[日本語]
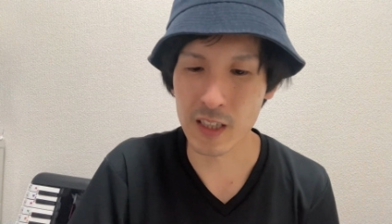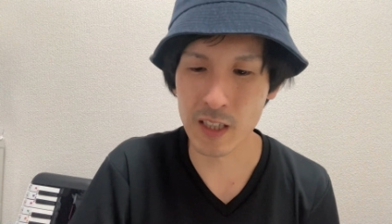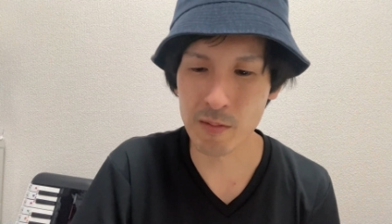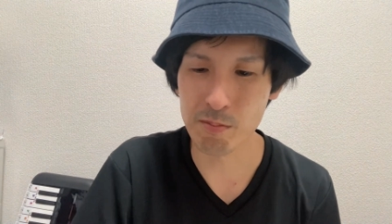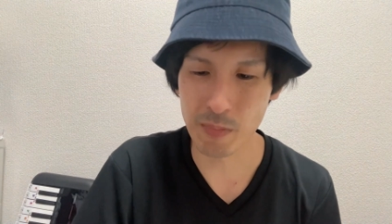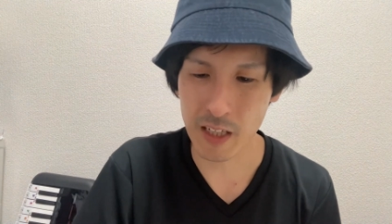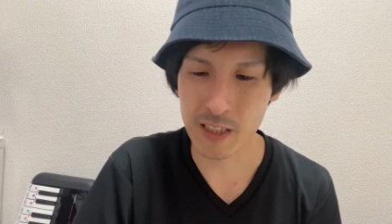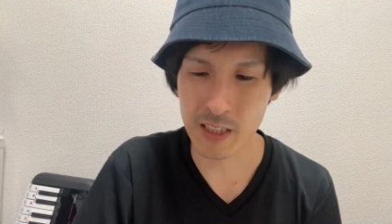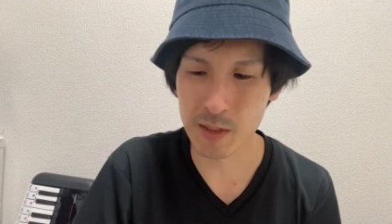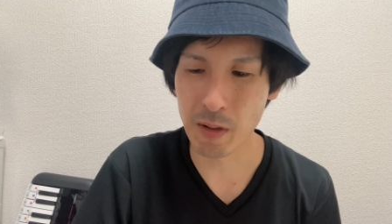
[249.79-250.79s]
電波、
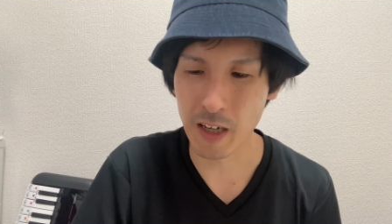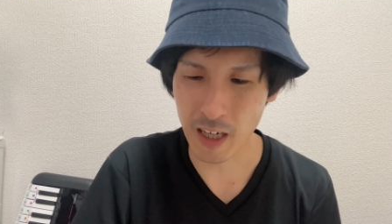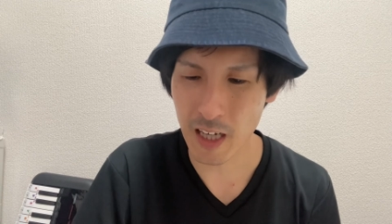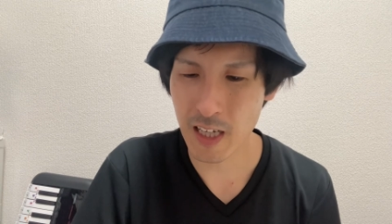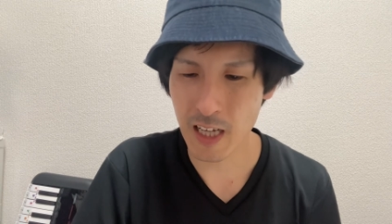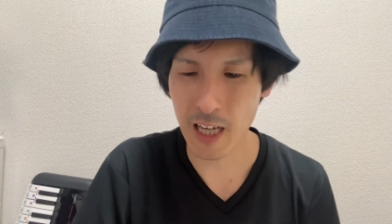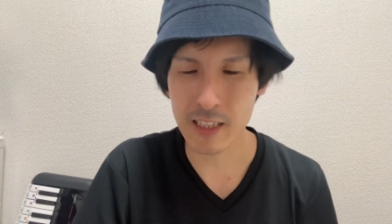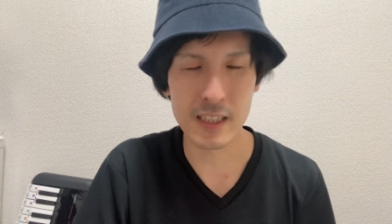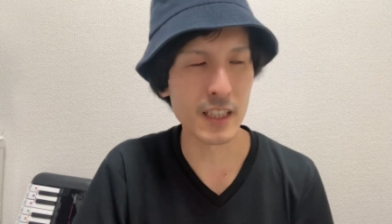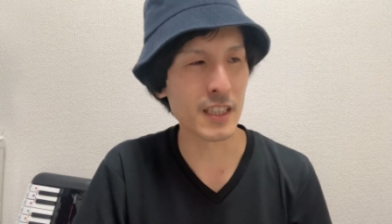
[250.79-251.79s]
磁場が
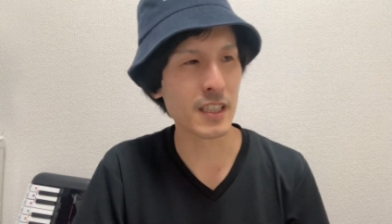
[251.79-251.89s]
発生し